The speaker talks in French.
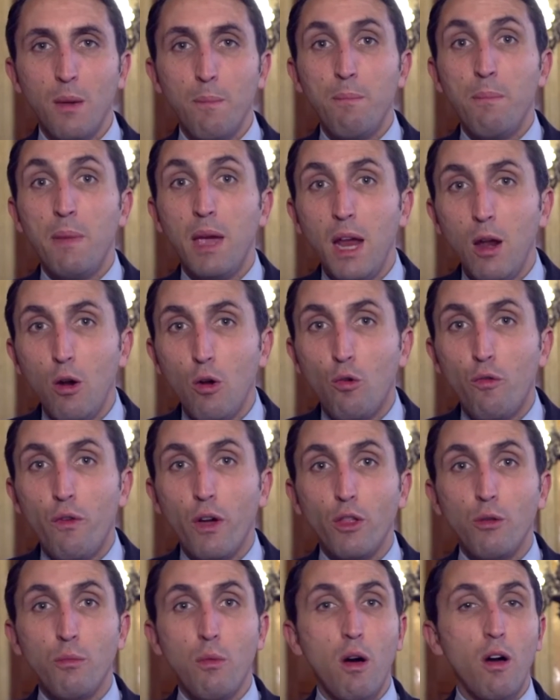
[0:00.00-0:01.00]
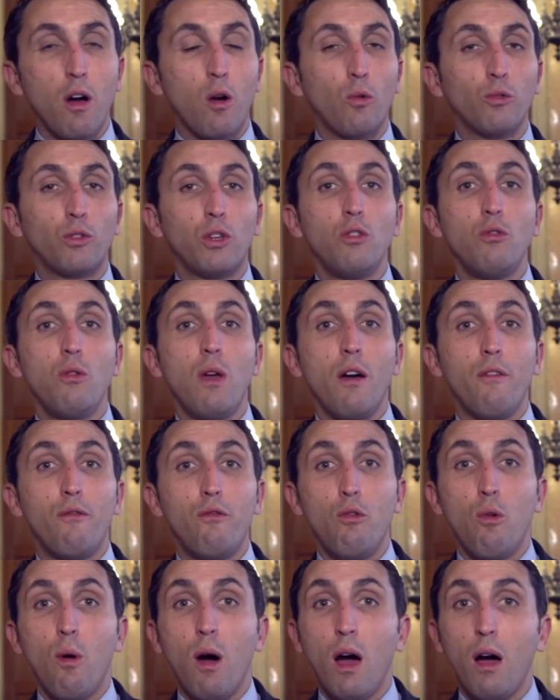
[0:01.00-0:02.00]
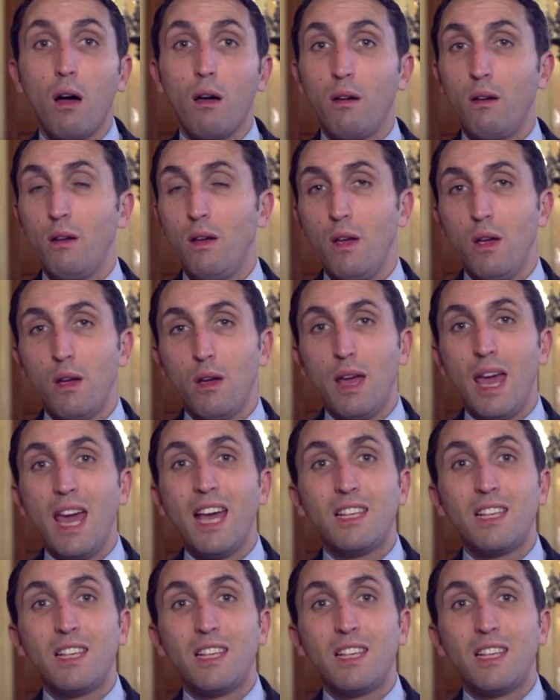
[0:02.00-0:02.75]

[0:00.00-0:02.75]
Mais le gouvernement a continué à vouloir euh,